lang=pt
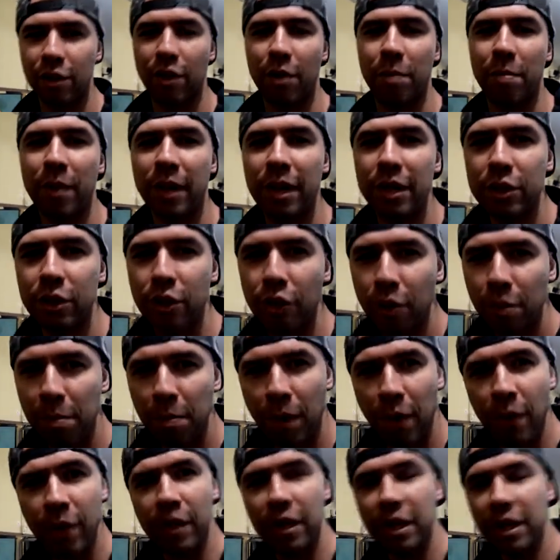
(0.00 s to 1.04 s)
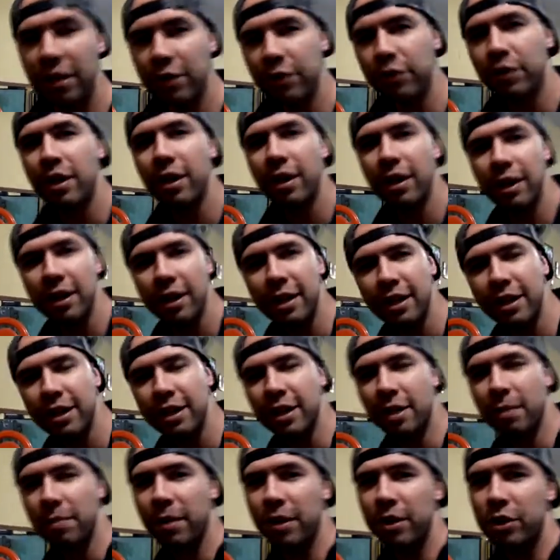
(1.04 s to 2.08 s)
que eu aprendi com powerlifter
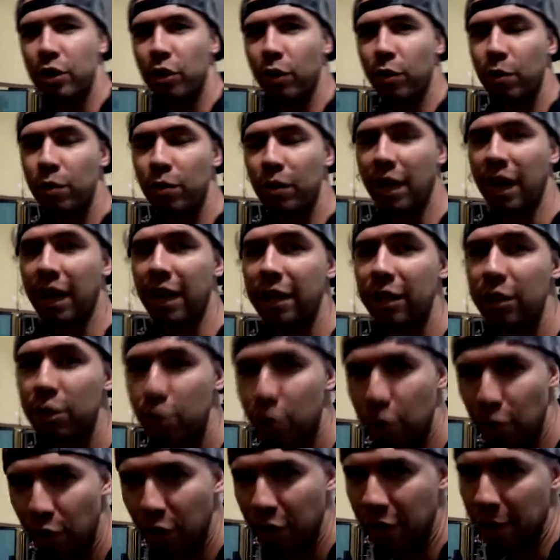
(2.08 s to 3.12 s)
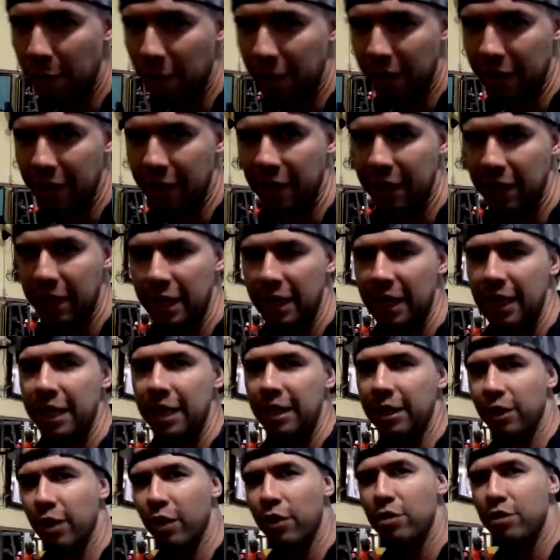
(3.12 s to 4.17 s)
e aprendi com um cara de strongman.
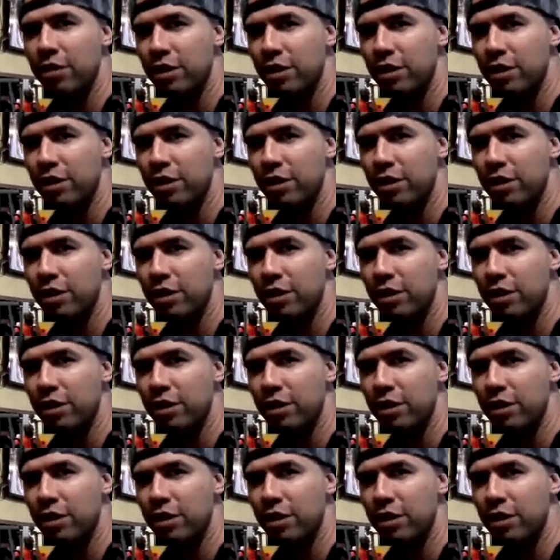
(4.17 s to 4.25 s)
Então é o